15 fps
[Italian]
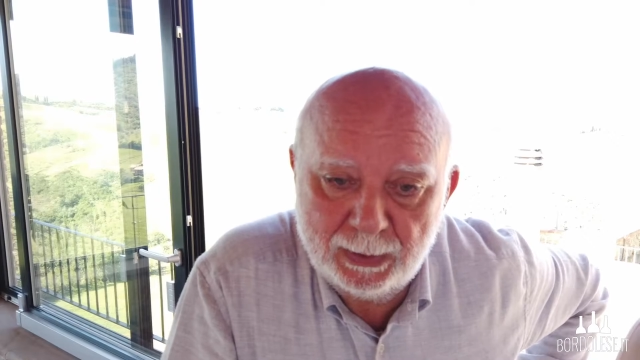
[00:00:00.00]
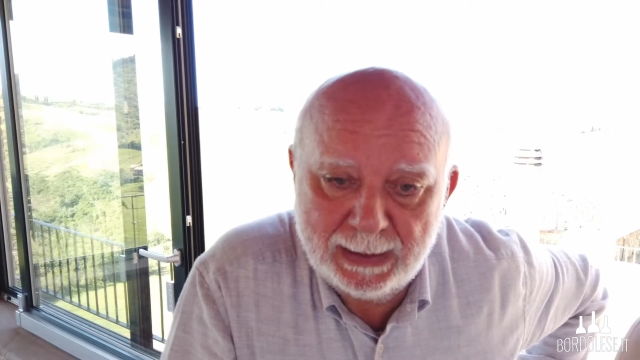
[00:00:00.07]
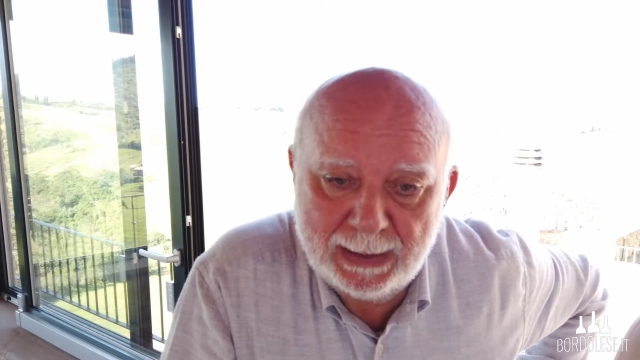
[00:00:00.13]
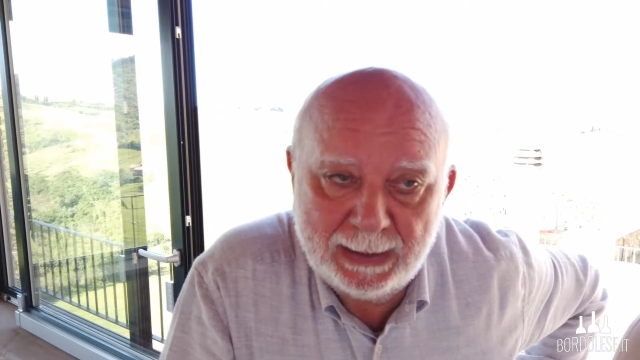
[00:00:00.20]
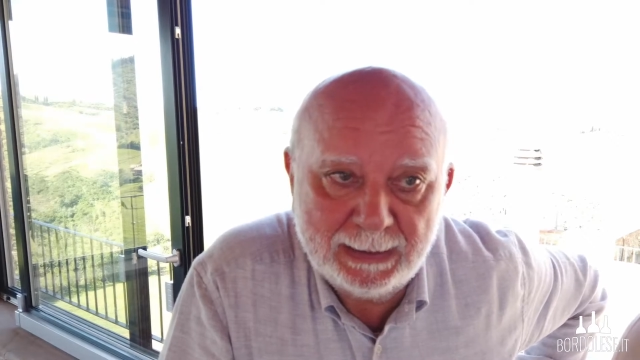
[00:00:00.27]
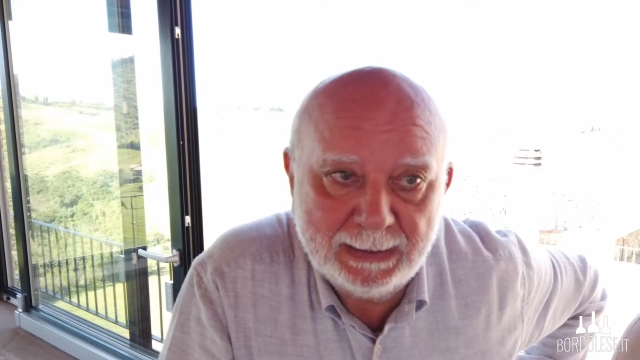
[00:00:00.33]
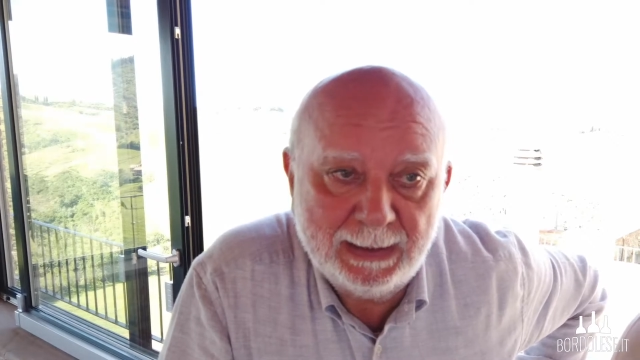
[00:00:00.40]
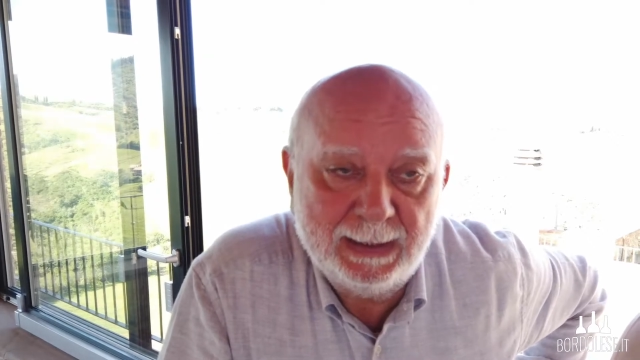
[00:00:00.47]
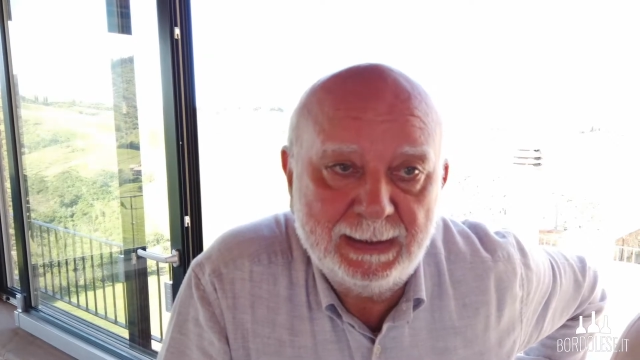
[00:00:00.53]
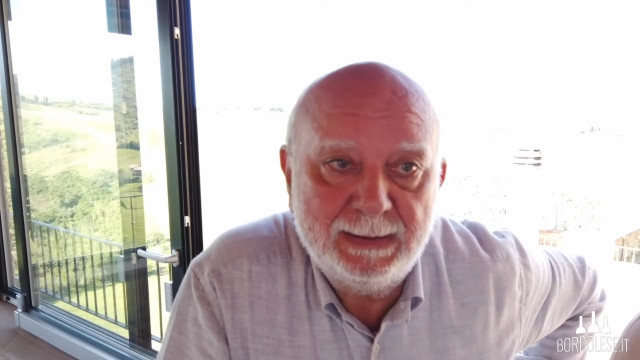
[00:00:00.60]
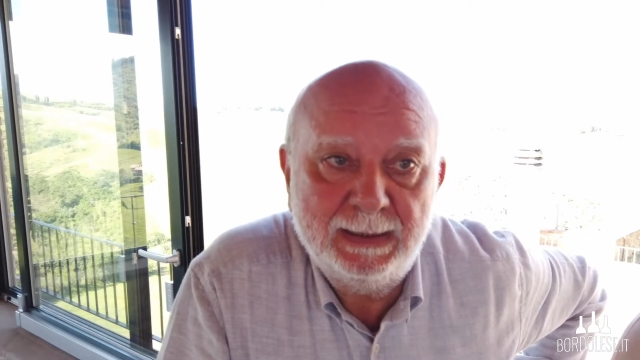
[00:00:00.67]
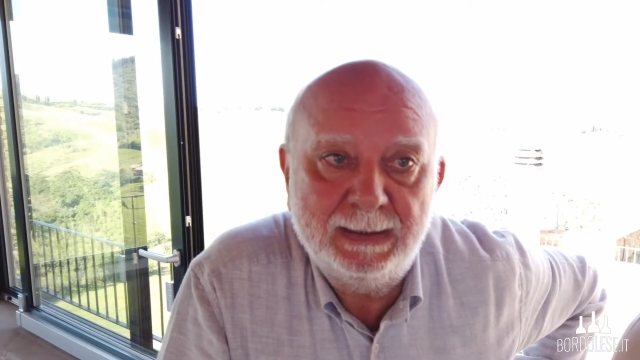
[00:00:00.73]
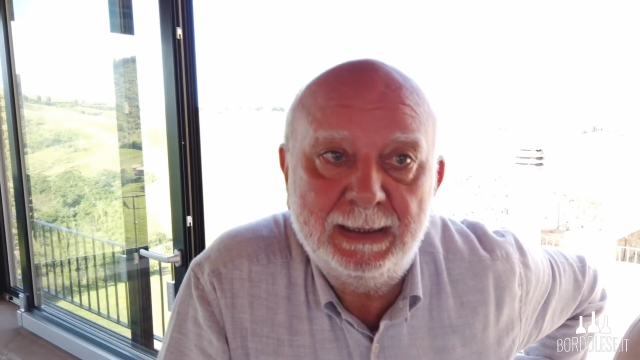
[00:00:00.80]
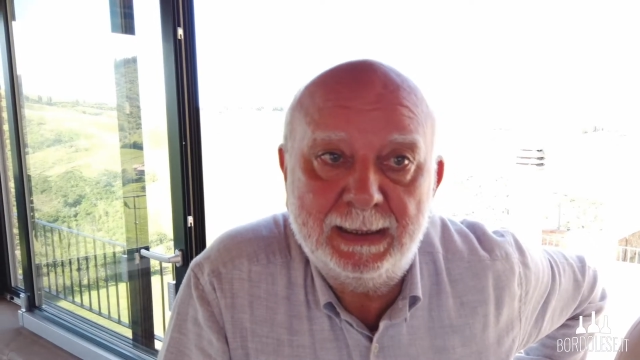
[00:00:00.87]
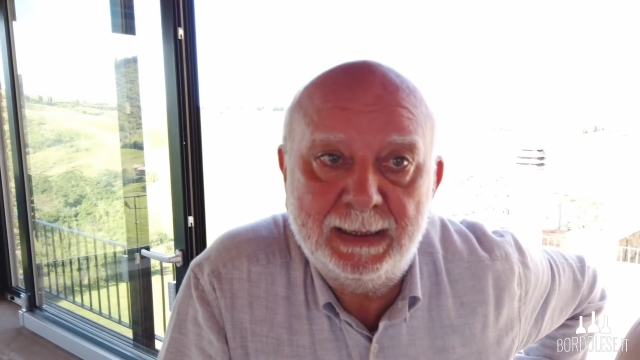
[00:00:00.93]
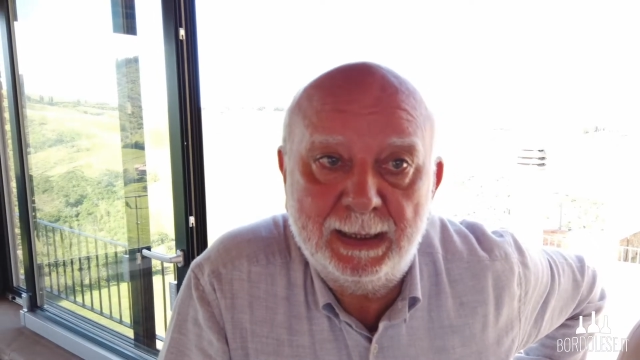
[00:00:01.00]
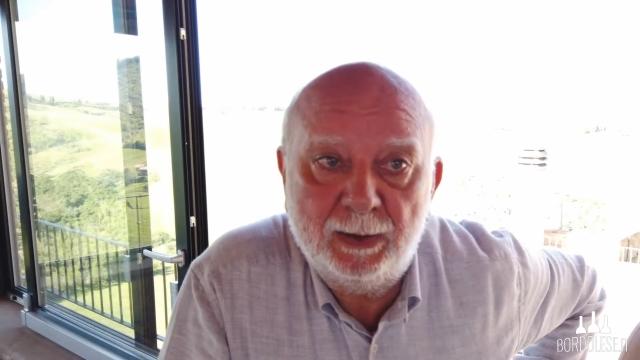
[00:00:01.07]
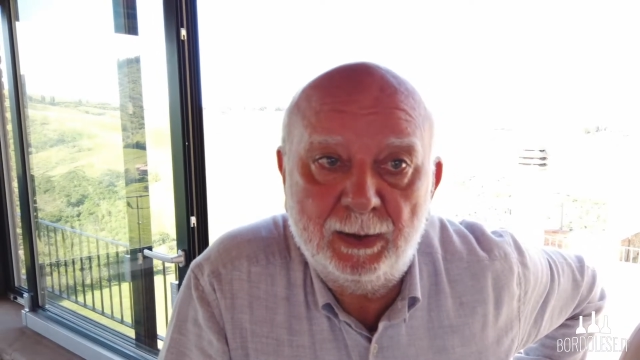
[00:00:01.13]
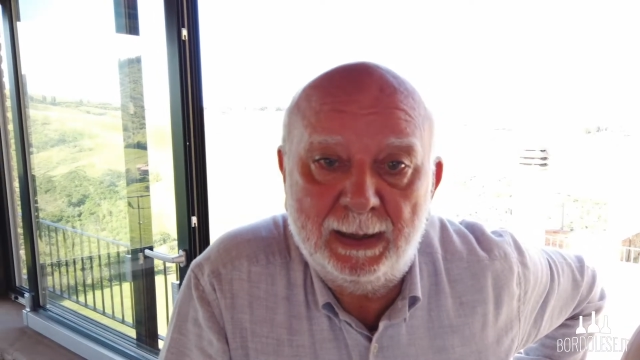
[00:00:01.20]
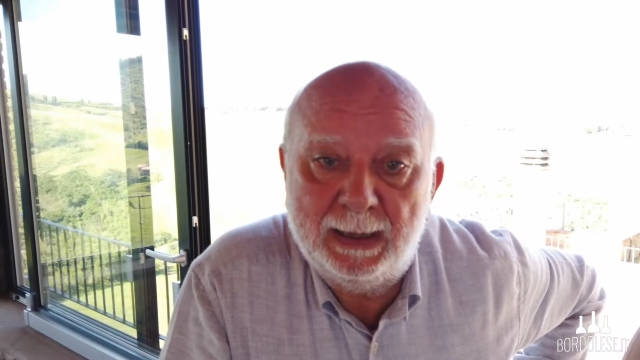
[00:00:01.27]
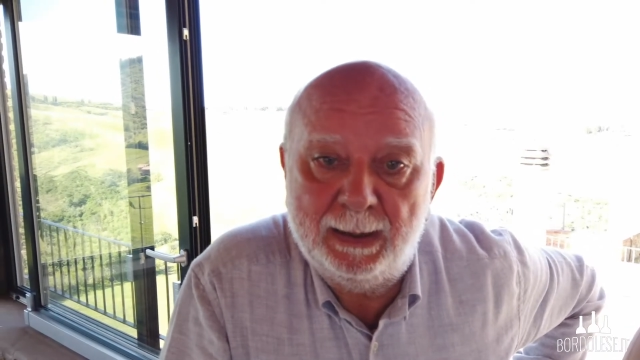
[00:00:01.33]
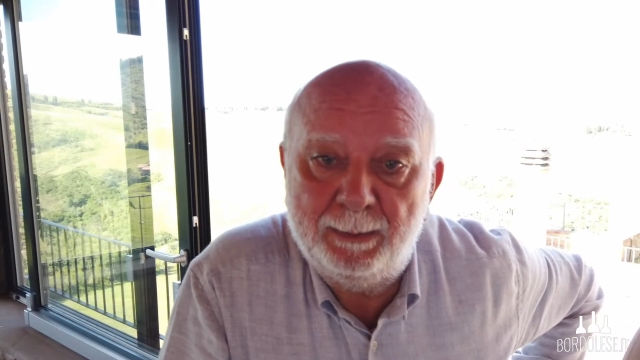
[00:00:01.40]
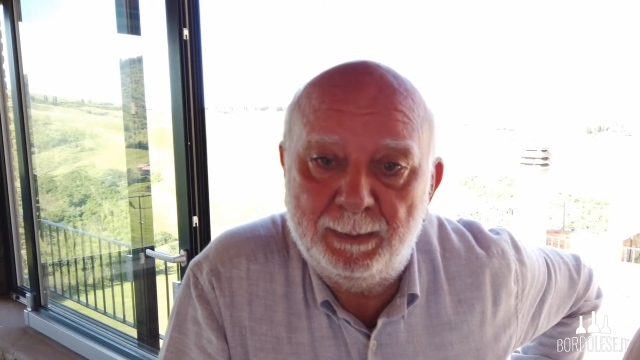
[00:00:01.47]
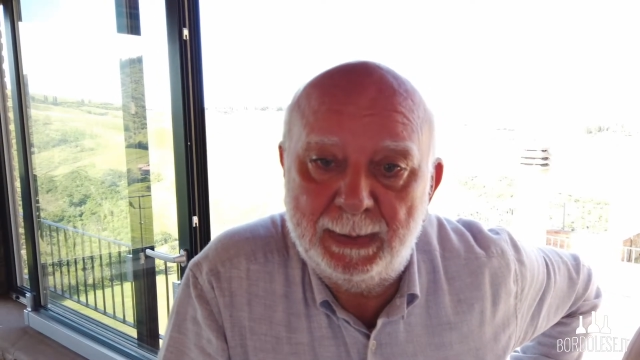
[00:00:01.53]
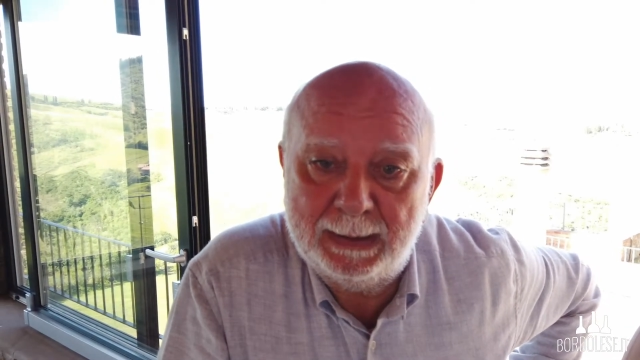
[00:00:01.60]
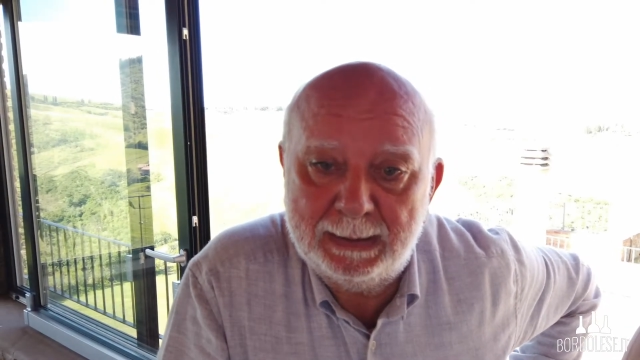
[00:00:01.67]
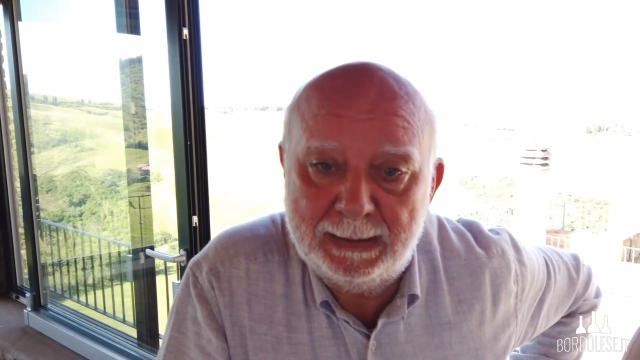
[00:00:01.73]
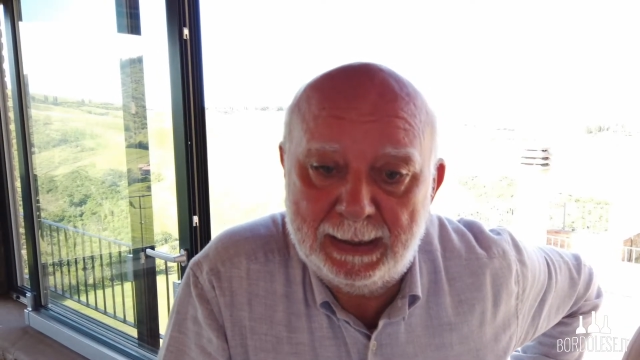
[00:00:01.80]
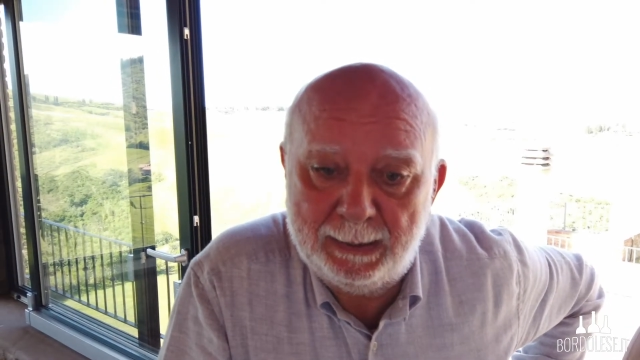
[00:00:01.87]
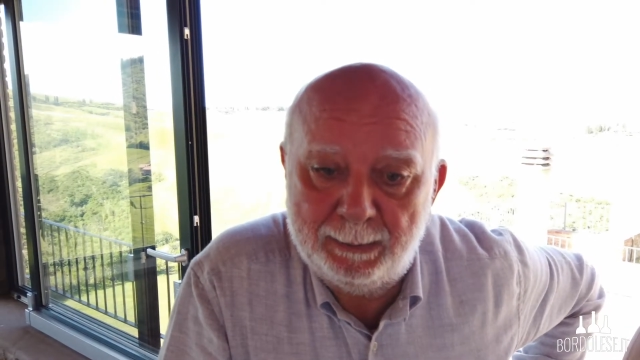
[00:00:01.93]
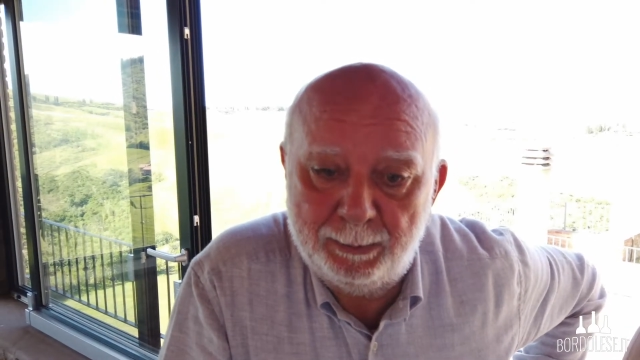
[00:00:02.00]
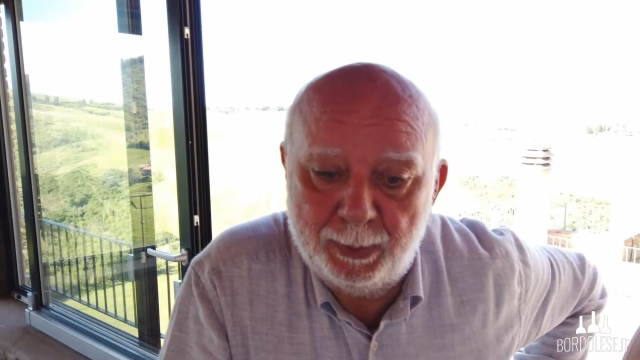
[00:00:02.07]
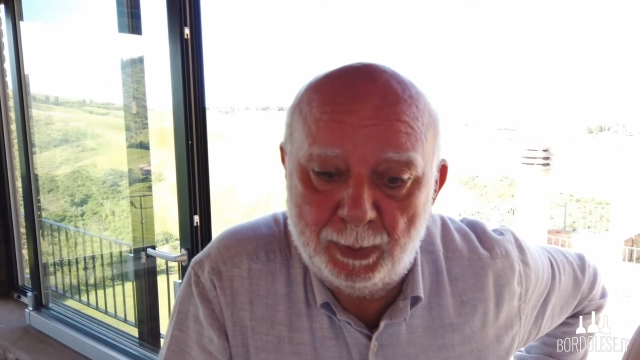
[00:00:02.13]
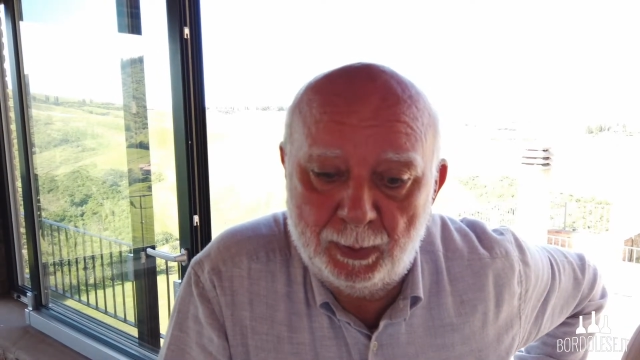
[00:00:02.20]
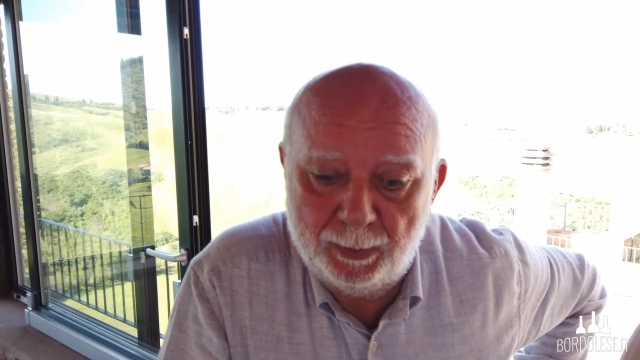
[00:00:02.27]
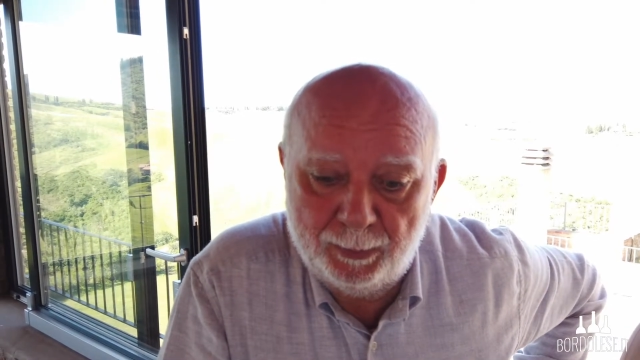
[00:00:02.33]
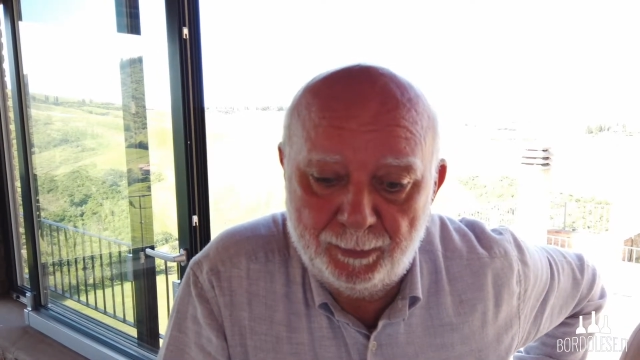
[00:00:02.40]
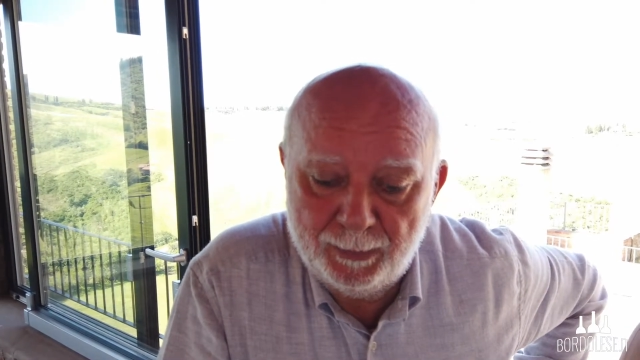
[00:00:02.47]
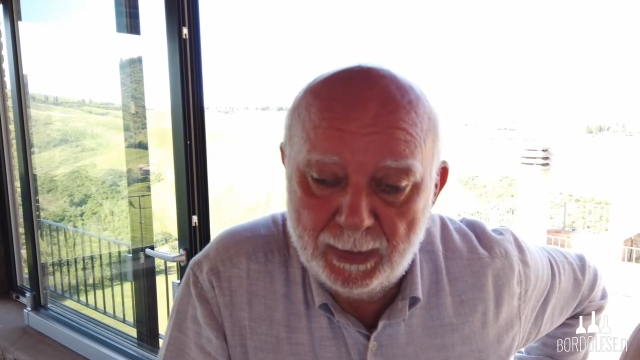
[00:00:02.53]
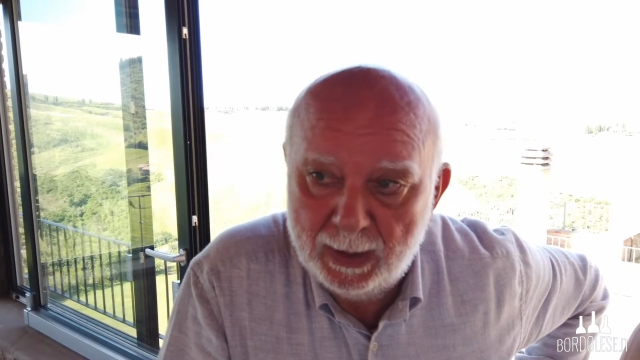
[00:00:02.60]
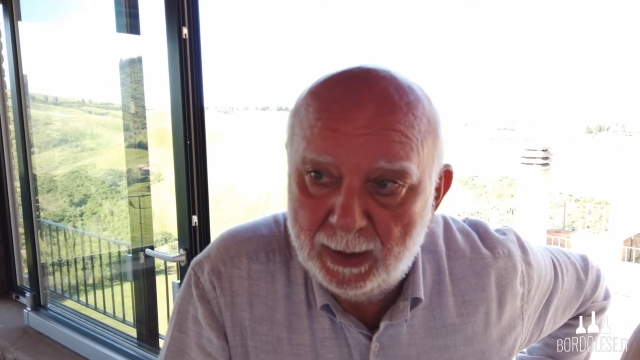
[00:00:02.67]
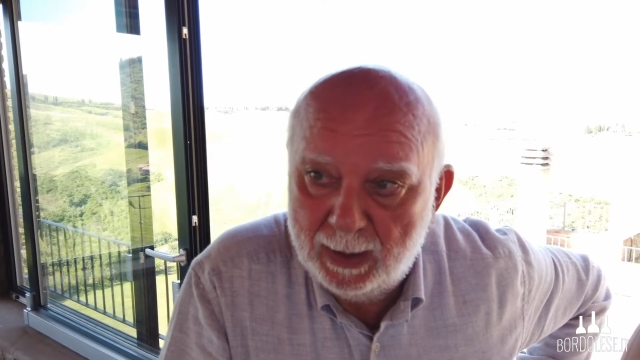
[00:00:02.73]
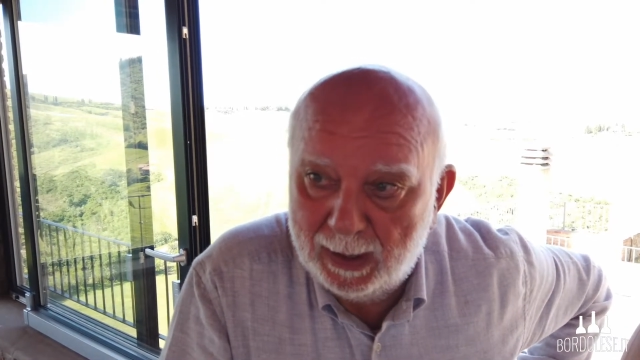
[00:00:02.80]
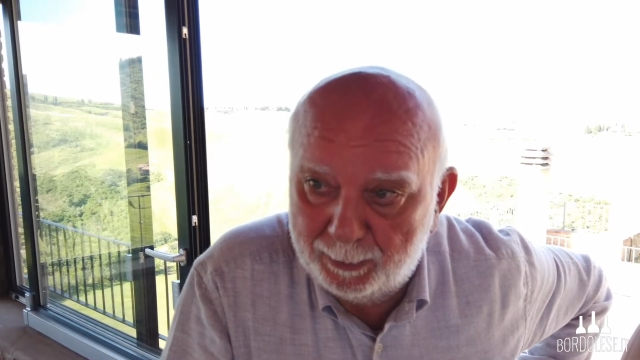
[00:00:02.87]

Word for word: Duca dell'azienda agricola Marcampo,